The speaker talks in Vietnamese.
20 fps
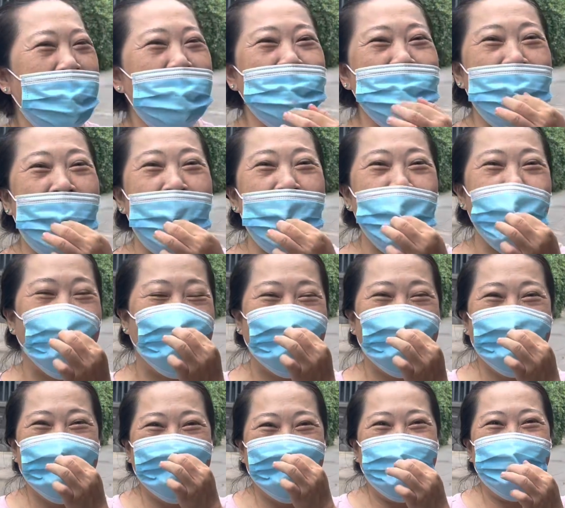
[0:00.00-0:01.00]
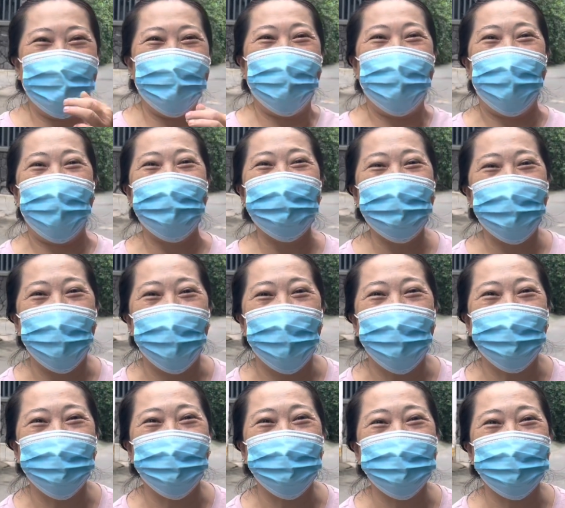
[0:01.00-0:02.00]
phục vụ à, hát
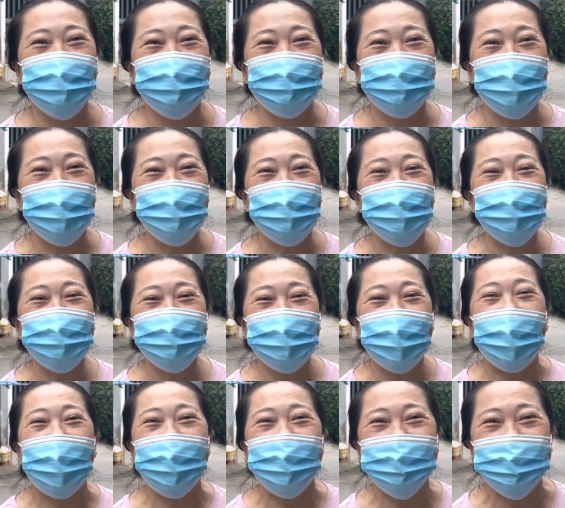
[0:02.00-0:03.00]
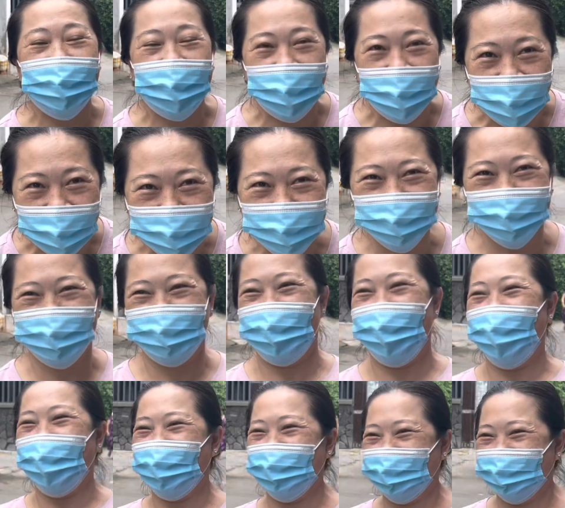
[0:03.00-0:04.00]
hò rồi cho, cho nó nó hay nhiều
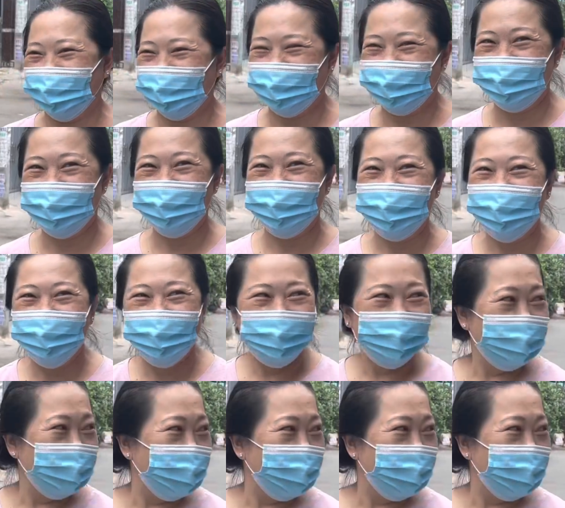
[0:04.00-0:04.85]
rồi phục vụ khán